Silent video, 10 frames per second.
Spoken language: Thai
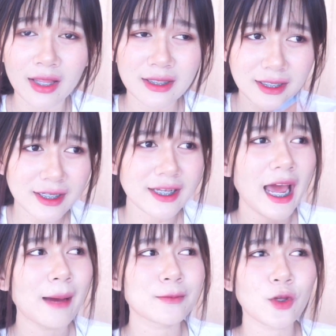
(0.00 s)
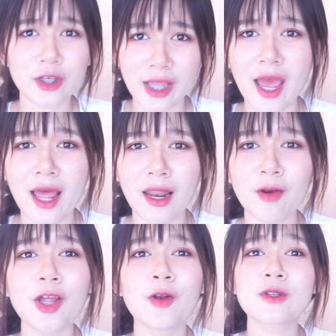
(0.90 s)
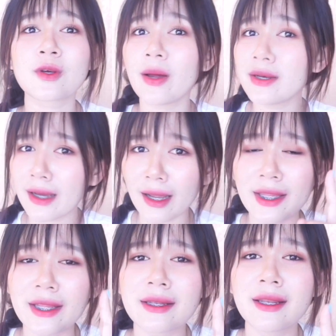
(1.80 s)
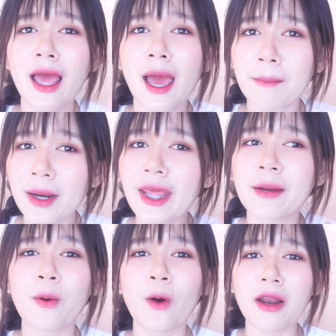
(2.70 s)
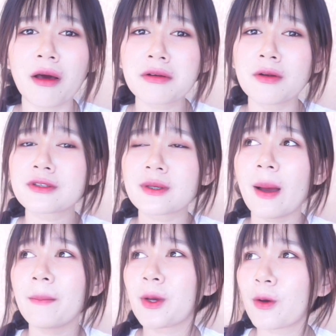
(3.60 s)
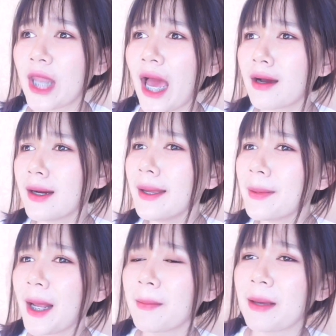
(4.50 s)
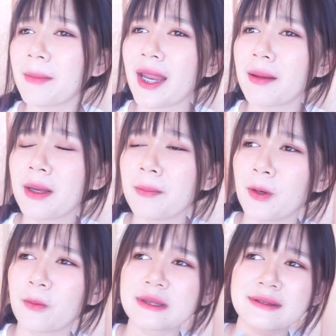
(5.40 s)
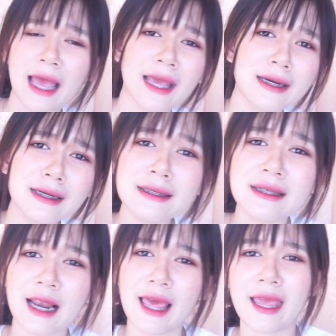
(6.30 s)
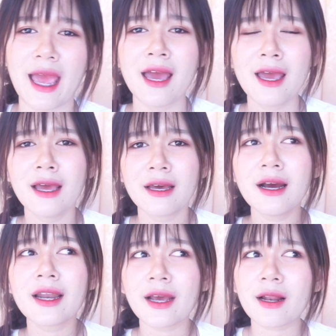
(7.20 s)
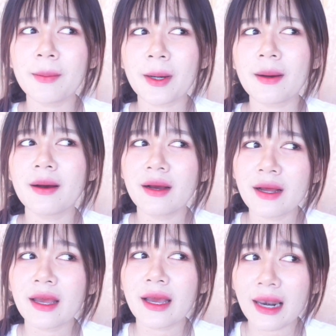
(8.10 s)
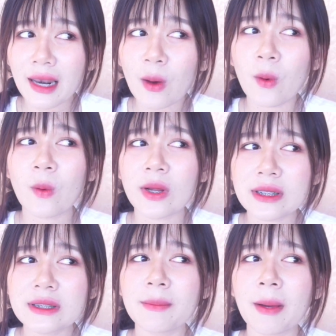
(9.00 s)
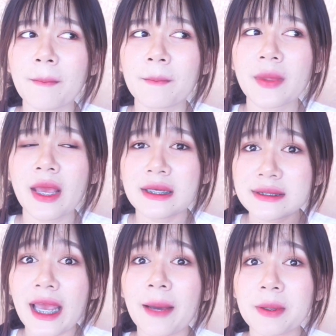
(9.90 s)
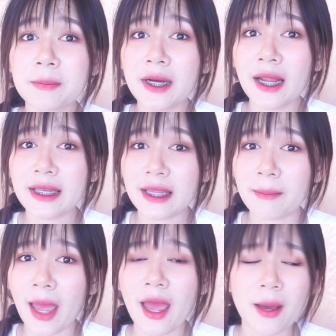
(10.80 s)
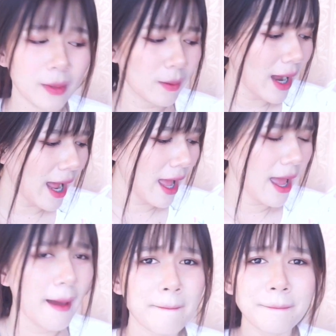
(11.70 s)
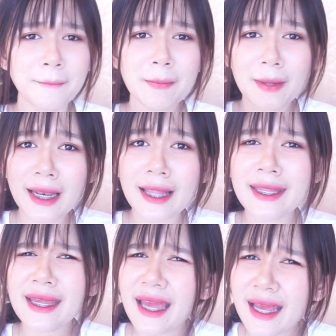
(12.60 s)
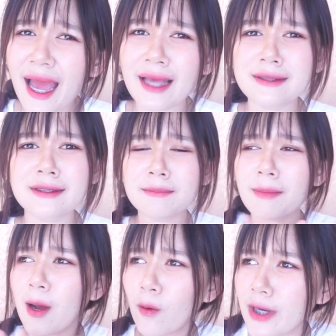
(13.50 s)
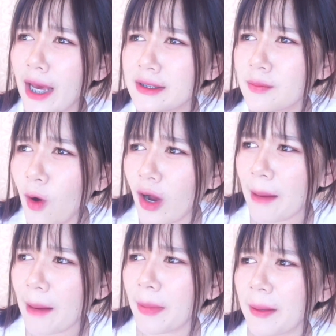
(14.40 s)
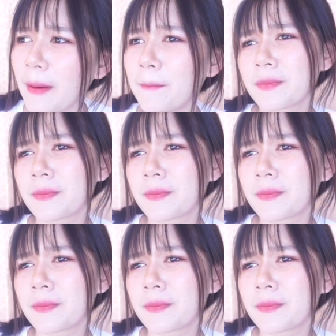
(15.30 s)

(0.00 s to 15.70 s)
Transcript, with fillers: ที่เนยทำตอนเนี้ยแล้วเนยรู้สึกว่า1 อาทิตย์มันเห็นผลแล้วรู้สึกว่ามีคนทักเฮ้ยไปทำอะไรมาทำไมผิวมันใสขึ้นอะไรเงี้ยเนยก็เลยแบบงั้นเราควรที่จะแบบแชร์เพื่อนๆดีไหมเพราะว่ามันเป็นอะไรที่ง่ายๆซึ่งบางคนอาจจะมองข้ามไปแบบ